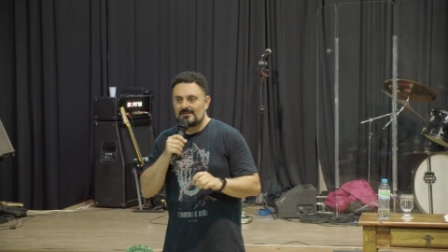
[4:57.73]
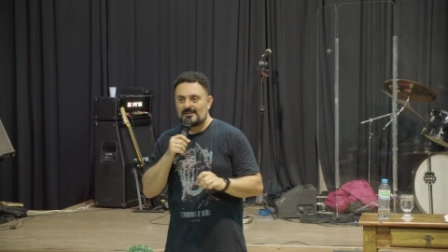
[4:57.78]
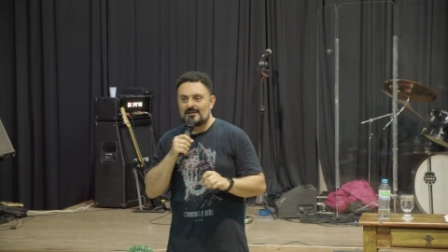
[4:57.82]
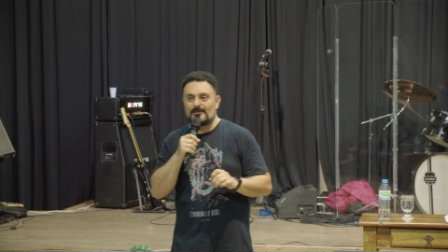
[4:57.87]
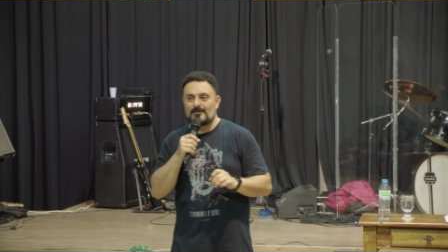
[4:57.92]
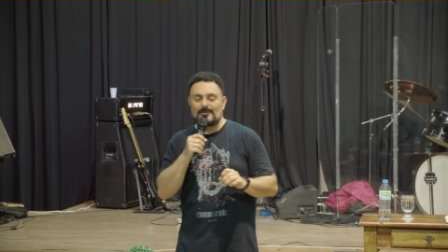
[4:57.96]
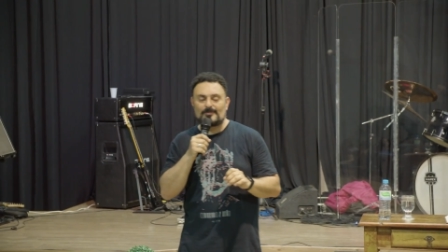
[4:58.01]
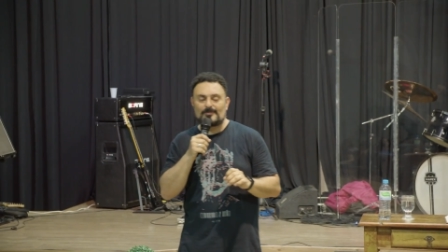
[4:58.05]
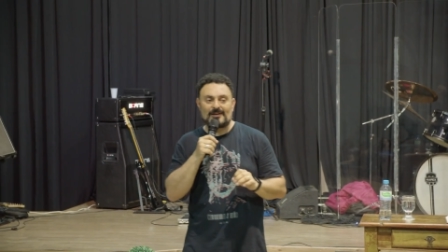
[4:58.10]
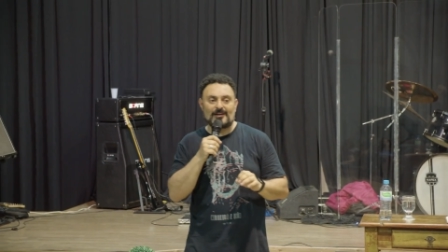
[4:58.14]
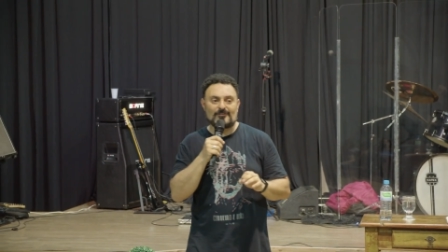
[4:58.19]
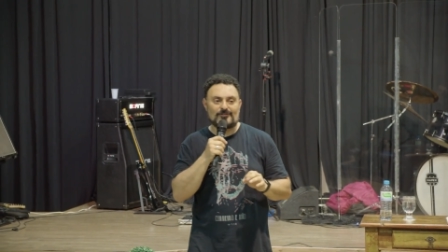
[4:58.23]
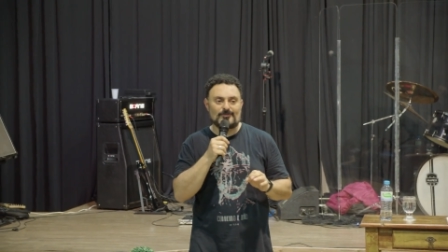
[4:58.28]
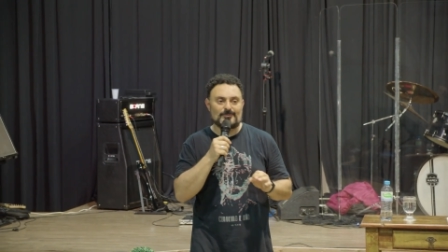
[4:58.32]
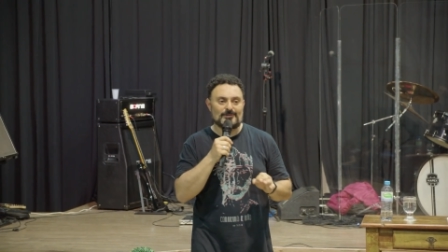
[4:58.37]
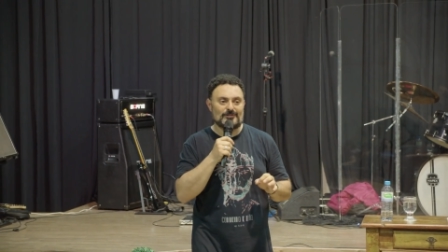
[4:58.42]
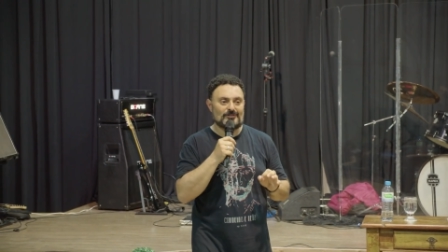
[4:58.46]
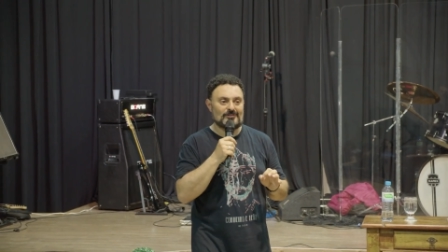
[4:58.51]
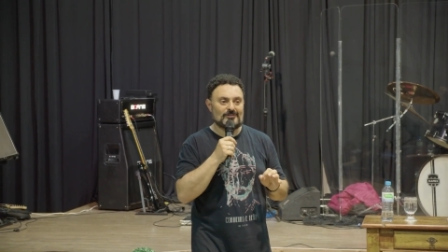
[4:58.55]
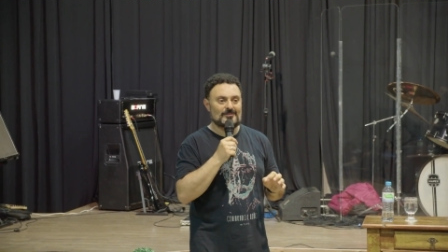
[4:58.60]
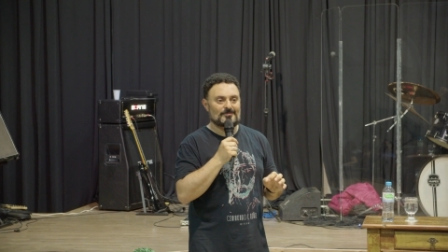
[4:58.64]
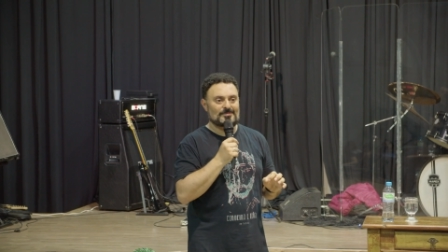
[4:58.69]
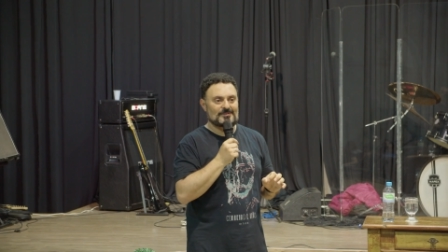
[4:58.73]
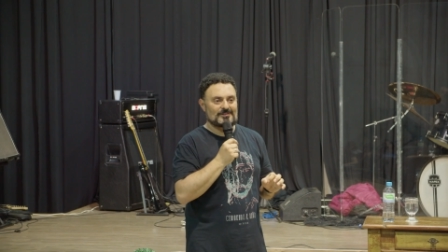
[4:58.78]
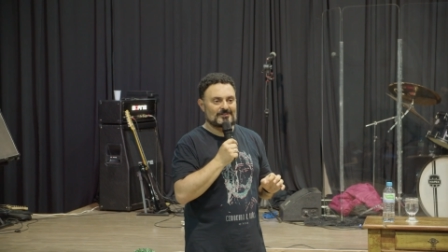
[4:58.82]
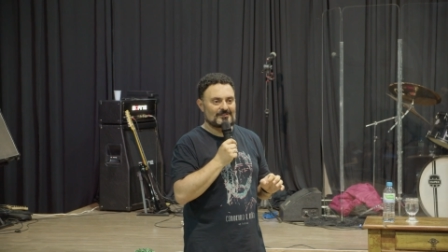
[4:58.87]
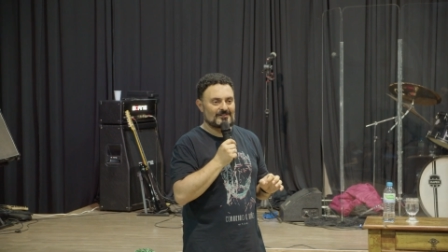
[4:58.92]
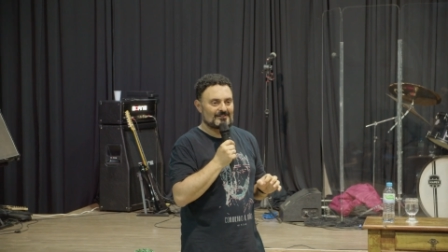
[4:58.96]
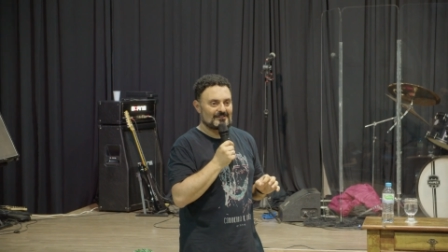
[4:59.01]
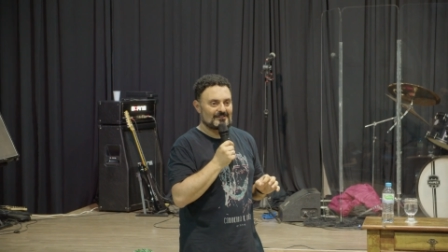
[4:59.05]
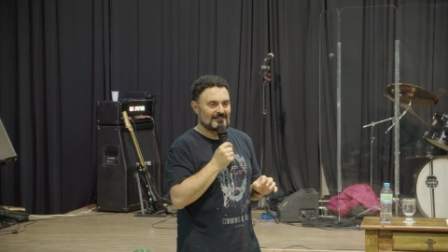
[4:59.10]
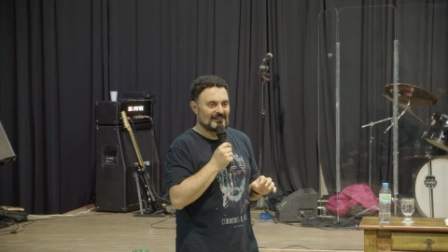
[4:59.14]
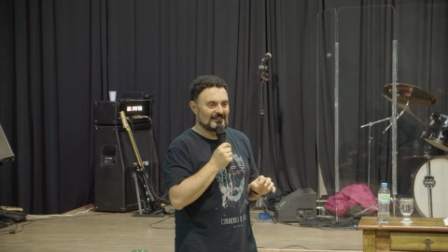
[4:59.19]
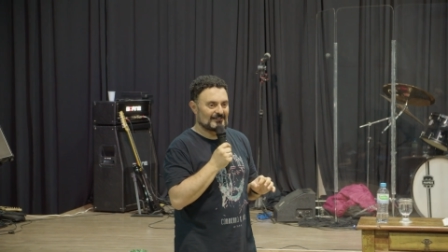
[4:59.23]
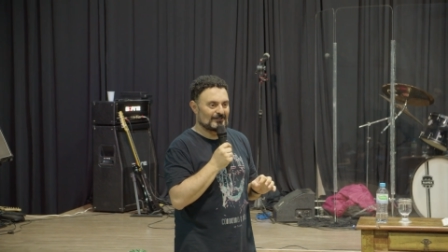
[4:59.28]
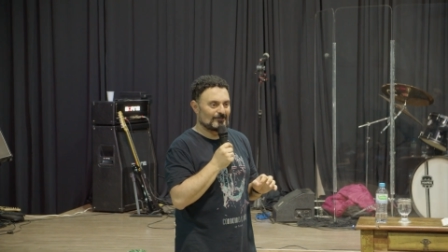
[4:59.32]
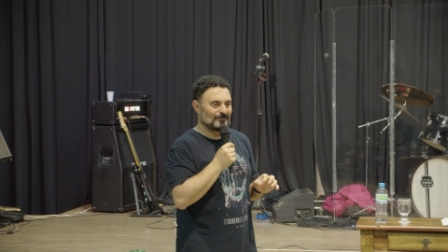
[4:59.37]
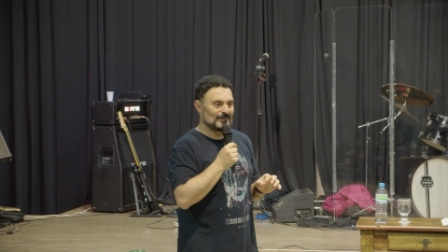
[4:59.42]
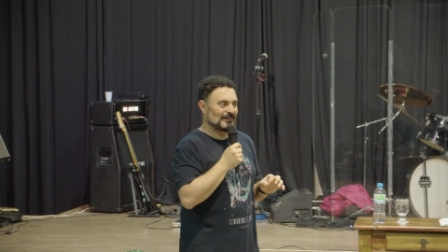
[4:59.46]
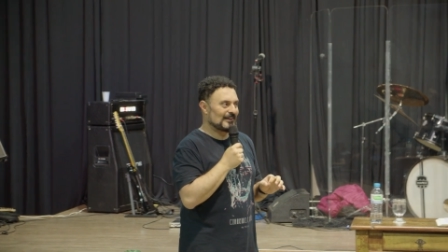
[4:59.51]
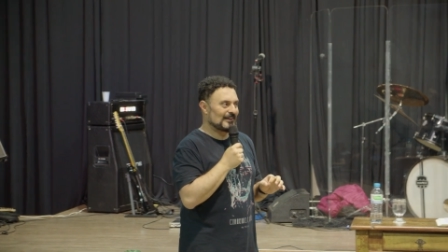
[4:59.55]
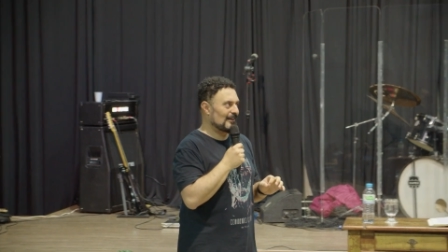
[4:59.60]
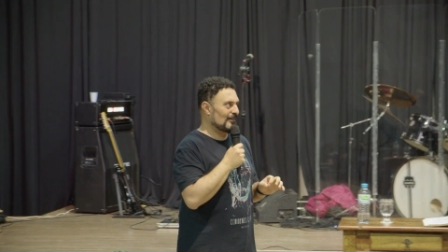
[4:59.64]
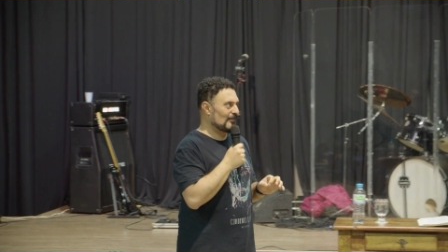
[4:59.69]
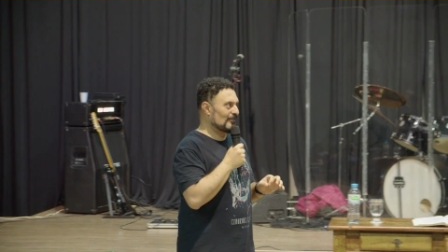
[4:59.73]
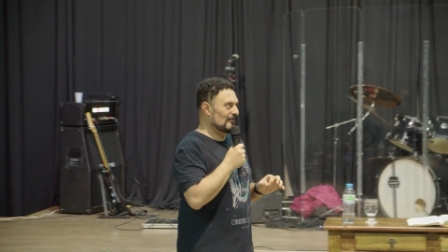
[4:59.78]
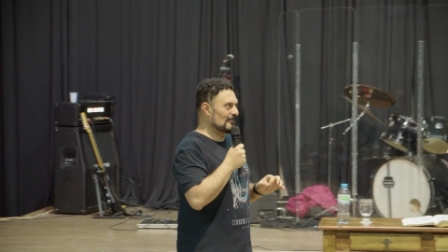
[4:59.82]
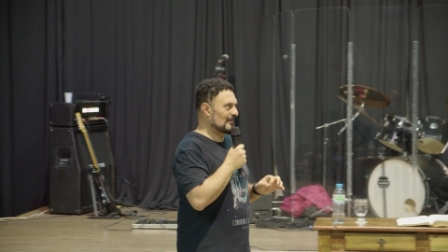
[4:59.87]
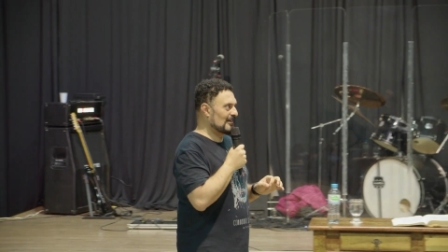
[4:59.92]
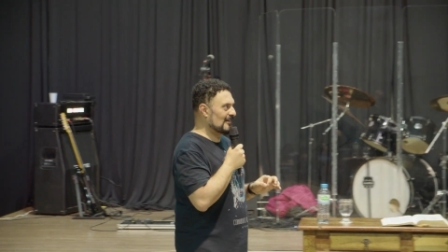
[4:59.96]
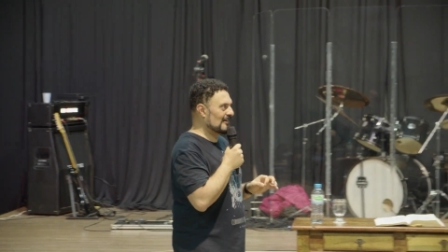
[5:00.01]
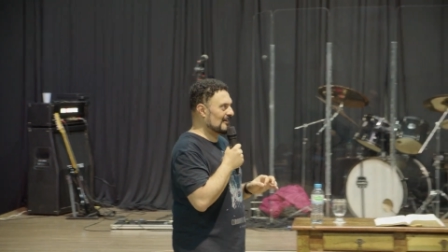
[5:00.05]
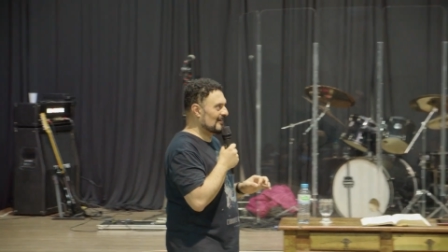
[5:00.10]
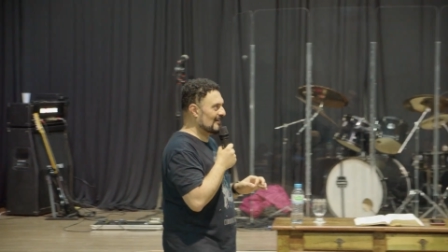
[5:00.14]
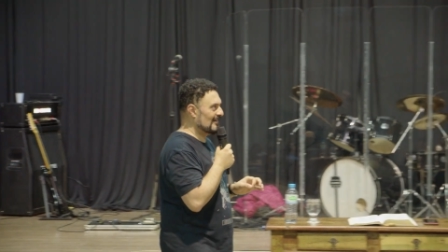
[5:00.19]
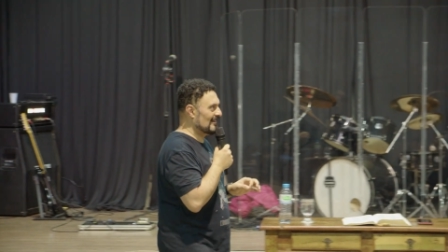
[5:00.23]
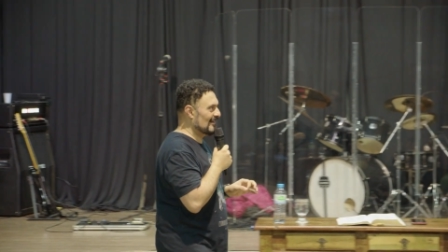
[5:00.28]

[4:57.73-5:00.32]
é uma palavra muito simples. Até eu brinquei ontem.